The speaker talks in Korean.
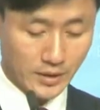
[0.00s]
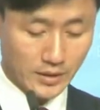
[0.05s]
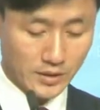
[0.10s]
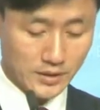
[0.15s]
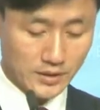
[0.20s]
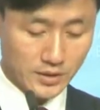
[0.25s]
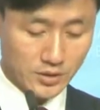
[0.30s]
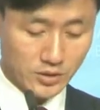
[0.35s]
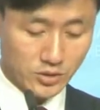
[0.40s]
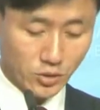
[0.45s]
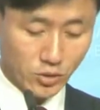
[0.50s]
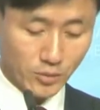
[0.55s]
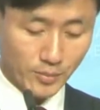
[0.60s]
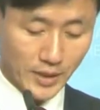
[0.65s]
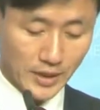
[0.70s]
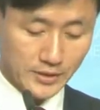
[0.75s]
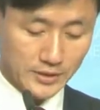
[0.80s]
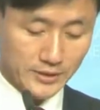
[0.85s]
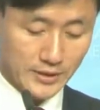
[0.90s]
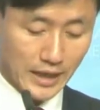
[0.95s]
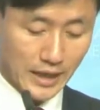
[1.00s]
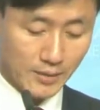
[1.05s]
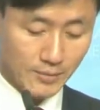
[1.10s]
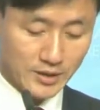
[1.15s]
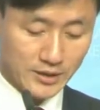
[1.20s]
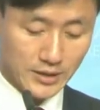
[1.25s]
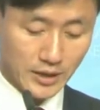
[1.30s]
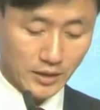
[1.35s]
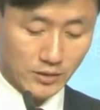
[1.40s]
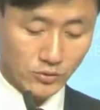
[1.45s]
스스로 맺은
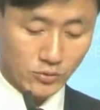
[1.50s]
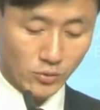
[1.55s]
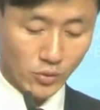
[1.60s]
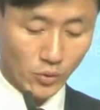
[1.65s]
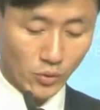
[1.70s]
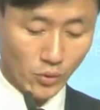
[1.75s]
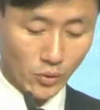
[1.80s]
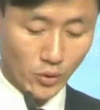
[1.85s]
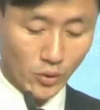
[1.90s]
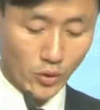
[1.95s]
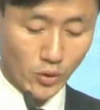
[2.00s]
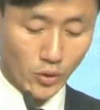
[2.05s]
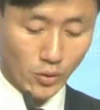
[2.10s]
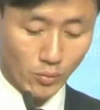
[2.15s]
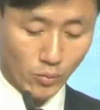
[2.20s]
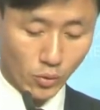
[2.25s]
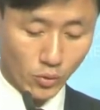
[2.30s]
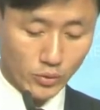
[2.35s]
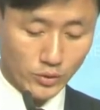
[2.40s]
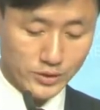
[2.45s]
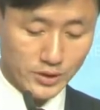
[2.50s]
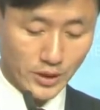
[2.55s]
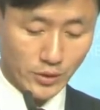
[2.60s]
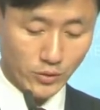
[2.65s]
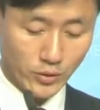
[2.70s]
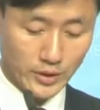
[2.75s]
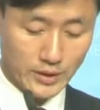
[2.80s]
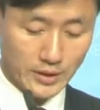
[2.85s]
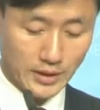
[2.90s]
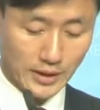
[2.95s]
합의 사항도
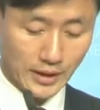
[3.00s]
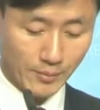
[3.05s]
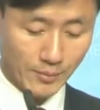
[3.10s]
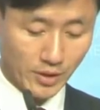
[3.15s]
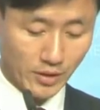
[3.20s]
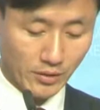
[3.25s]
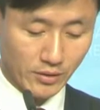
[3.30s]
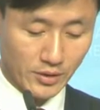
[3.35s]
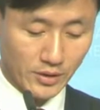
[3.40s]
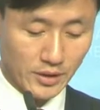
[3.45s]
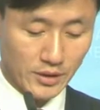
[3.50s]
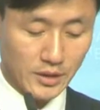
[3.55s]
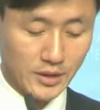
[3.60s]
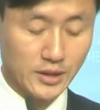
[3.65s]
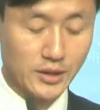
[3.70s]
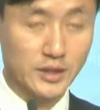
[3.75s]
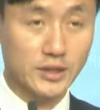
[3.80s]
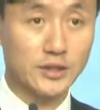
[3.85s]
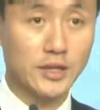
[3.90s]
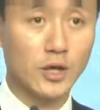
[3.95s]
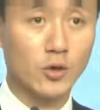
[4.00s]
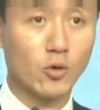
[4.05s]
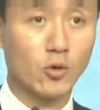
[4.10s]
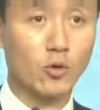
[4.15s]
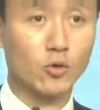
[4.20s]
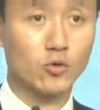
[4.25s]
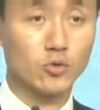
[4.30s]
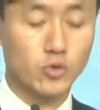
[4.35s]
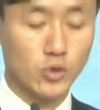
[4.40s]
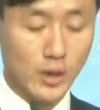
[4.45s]
모르쇠로 일관하며
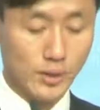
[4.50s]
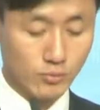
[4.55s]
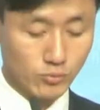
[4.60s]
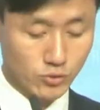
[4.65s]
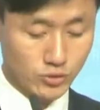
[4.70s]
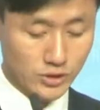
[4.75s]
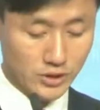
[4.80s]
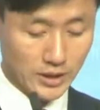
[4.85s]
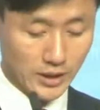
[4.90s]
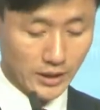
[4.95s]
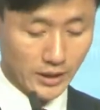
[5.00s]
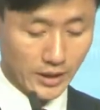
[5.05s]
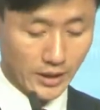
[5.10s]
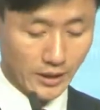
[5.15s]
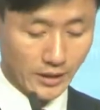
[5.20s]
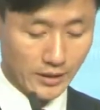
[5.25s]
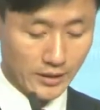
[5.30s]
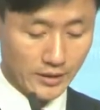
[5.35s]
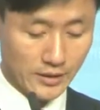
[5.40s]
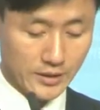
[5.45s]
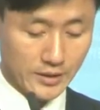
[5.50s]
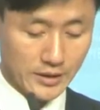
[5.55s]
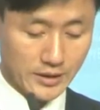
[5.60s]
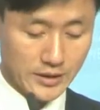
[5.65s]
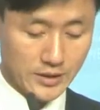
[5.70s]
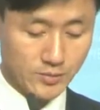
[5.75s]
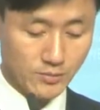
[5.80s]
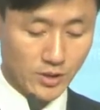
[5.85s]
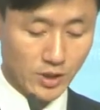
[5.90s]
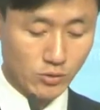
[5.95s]
이대로 후안무치하게
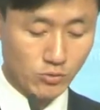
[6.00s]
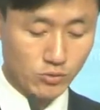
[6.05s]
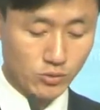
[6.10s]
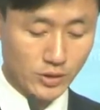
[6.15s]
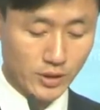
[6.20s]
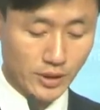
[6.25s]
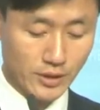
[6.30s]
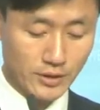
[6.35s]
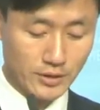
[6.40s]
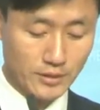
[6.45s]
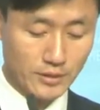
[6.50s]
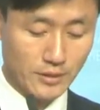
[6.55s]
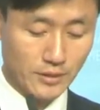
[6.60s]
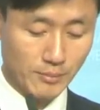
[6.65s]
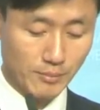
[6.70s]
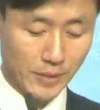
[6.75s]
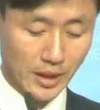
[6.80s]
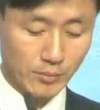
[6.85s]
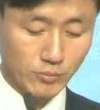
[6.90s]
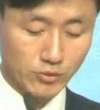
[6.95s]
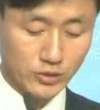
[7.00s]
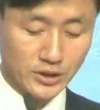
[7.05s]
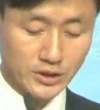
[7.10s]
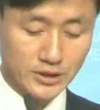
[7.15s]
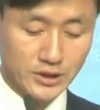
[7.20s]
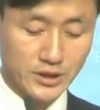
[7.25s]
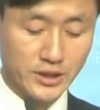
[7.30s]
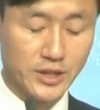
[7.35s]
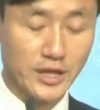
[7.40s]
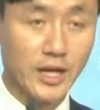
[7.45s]
20대 국회를 마무리
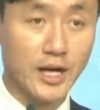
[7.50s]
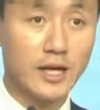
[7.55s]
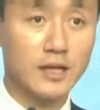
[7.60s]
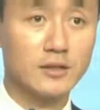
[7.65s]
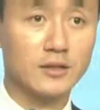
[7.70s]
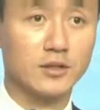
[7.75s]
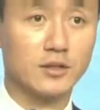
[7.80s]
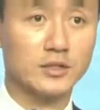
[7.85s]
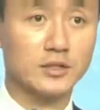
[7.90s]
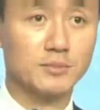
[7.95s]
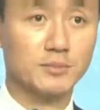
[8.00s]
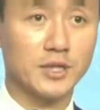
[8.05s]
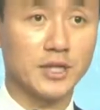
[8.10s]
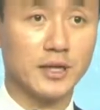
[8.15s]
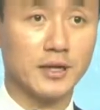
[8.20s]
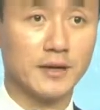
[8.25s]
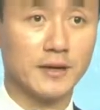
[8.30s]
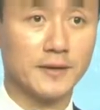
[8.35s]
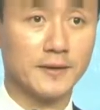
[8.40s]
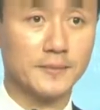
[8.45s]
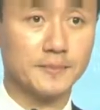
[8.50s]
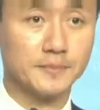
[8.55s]
짓게 할 것입니까?